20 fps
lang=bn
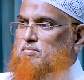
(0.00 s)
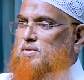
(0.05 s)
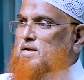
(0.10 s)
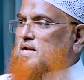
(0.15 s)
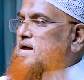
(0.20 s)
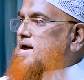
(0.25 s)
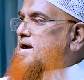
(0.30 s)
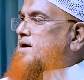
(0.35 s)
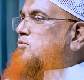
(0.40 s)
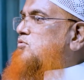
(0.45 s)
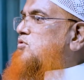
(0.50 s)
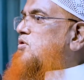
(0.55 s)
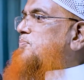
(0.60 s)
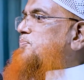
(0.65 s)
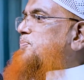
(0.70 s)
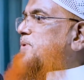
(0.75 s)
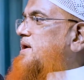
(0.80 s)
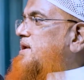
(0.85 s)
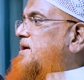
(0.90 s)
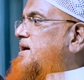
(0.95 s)
মানে এক
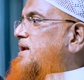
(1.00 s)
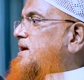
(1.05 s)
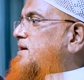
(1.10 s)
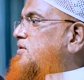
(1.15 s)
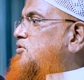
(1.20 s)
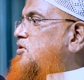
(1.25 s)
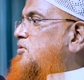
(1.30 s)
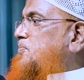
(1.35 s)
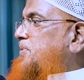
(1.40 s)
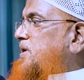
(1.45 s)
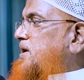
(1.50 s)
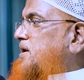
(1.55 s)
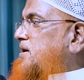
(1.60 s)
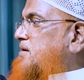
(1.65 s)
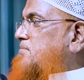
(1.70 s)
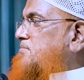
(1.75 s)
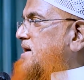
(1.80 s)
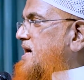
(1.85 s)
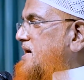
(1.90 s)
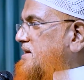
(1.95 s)
কোম্পানি আর এক
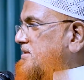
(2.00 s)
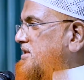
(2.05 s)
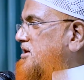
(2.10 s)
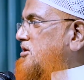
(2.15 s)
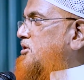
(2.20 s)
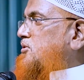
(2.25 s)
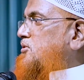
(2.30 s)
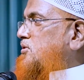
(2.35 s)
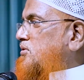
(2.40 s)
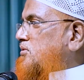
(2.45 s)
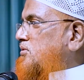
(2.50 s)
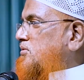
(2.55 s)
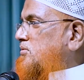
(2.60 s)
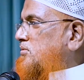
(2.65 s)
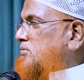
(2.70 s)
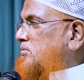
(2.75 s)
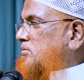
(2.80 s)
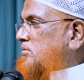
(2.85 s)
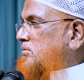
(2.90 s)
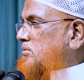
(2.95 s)
কোম্পানিকে মার দেওয়ার জন্য
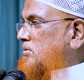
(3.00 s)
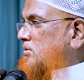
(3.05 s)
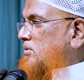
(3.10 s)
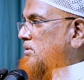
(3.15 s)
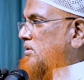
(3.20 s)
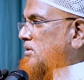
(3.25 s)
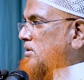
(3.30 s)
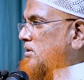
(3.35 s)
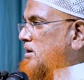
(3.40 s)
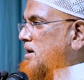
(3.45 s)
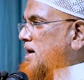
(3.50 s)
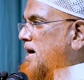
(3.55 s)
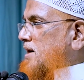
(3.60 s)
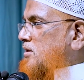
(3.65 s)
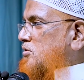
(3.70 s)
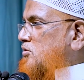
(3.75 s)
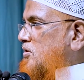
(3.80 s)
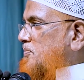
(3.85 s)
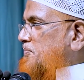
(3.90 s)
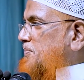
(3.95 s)

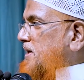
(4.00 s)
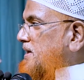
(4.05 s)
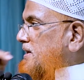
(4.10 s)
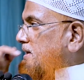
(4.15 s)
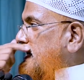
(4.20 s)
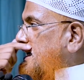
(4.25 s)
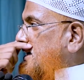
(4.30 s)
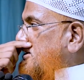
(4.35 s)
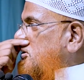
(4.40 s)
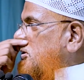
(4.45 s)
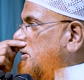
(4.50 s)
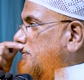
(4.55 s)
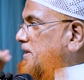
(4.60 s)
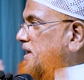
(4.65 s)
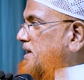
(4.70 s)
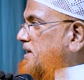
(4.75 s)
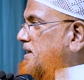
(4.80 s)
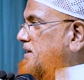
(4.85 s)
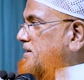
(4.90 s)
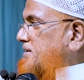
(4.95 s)
এক কোম্পানি আর এক
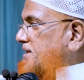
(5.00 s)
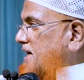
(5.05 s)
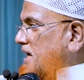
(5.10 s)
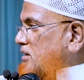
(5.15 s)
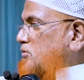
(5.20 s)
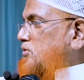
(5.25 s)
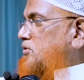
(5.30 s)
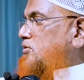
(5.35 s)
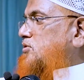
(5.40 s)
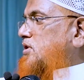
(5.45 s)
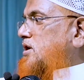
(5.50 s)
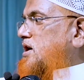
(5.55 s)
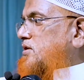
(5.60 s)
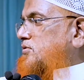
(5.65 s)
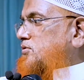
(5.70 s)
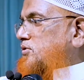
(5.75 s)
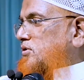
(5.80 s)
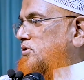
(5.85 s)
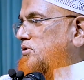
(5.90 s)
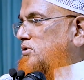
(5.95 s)
কোম্পানিকে ডাউন
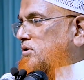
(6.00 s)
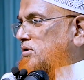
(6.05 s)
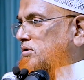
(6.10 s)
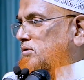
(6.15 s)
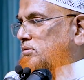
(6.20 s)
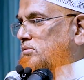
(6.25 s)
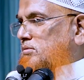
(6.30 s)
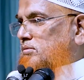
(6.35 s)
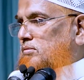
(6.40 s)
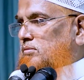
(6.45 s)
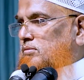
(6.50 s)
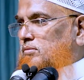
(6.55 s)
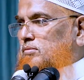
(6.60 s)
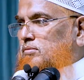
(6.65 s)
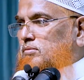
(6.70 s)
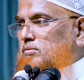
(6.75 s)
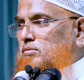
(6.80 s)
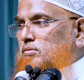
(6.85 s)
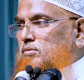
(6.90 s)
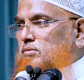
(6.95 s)
করার জন্য
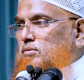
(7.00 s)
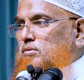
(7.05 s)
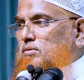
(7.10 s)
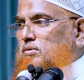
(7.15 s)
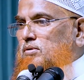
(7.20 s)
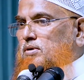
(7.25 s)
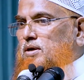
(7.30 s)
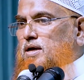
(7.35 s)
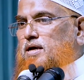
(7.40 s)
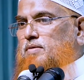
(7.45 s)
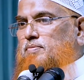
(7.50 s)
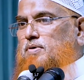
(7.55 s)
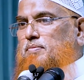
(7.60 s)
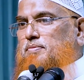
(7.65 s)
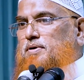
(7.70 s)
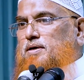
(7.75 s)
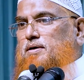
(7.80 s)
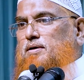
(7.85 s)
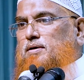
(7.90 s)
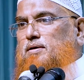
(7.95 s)

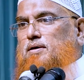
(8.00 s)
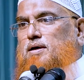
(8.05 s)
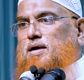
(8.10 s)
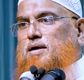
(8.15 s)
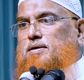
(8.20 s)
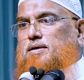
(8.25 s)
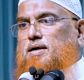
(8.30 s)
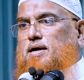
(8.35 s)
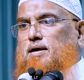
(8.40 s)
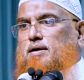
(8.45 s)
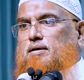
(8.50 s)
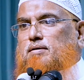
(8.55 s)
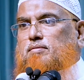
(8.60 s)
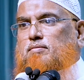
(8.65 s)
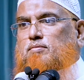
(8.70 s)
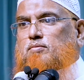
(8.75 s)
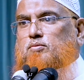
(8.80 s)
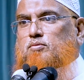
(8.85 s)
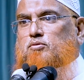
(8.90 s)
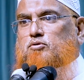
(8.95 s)
এইভাবে একটা
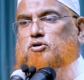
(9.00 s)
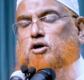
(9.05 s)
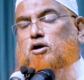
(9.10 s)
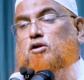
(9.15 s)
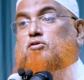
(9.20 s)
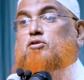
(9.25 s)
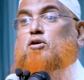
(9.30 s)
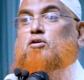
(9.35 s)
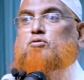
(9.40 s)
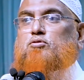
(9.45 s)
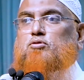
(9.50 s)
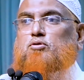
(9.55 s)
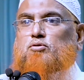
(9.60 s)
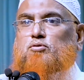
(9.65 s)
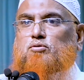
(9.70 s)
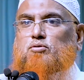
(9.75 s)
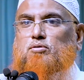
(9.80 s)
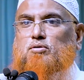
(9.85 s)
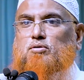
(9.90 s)
ষড়যন্ত্র